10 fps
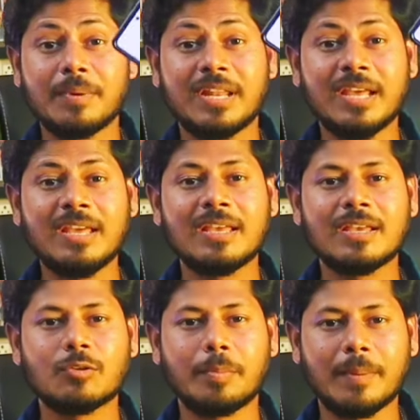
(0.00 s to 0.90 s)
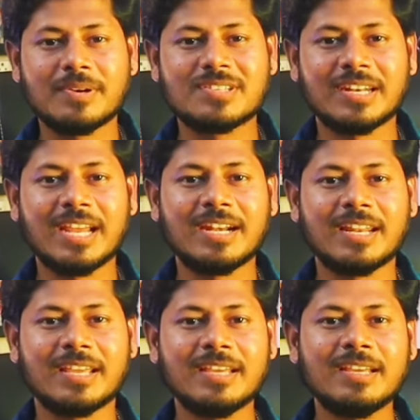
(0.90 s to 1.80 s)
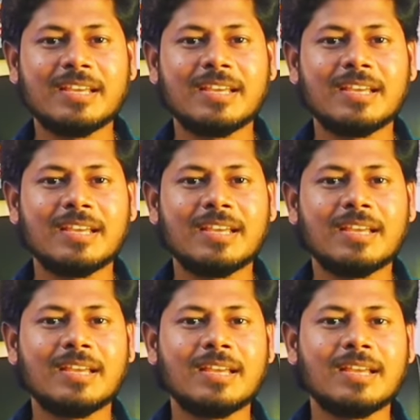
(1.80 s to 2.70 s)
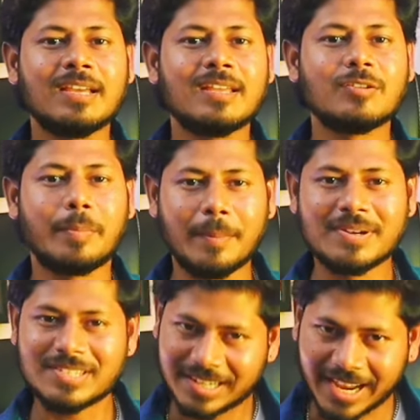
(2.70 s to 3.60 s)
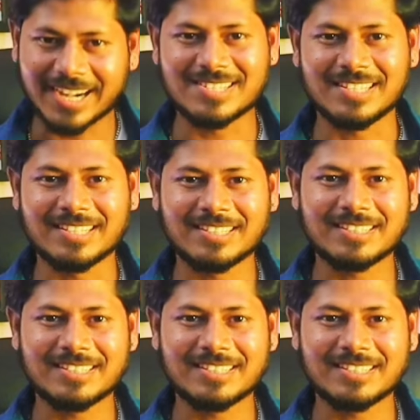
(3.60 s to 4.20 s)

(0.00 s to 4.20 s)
அனுப்பிட்டேன் ஸோ பேமெண்ட் சென்ட் ஆகிட்டு இருக்கு ஸோ பேமெண்ட் சென்ட் ஆகிடுச்சு